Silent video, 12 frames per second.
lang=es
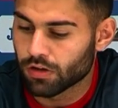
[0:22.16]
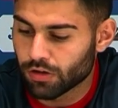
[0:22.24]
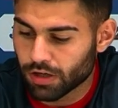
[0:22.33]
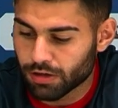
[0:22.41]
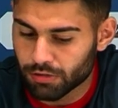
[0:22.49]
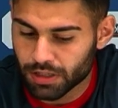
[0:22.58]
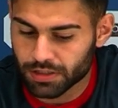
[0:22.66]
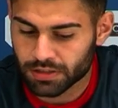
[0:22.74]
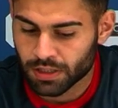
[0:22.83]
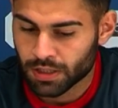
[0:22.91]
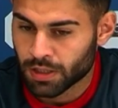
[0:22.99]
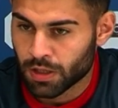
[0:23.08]
Hola,
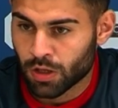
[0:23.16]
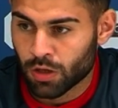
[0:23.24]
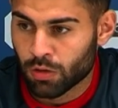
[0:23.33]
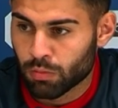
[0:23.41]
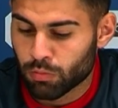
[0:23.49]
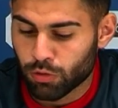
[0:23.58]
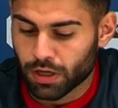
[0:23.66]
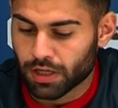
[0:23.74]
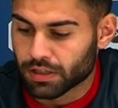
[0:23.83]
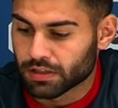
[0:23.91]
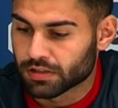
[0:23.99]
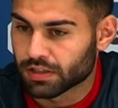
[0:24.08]
buenas.
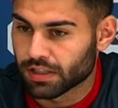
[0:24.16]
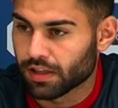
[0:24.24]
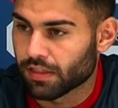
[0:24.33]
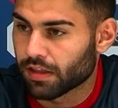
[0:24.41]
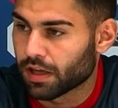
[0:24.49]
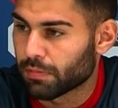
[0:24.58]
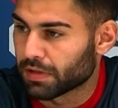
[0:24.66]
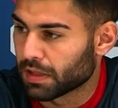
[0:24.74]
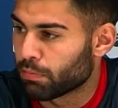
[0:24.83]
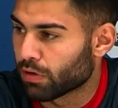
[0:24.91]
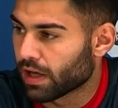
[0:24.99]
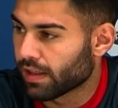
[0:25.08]
Pues sí, desde
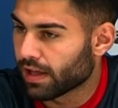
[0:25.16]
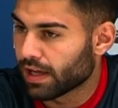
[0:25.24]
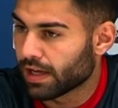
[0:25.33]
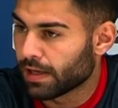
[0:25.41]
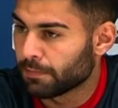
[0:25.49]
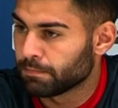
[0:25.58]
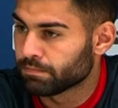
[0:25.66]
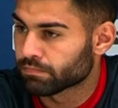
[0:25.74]
pretemporada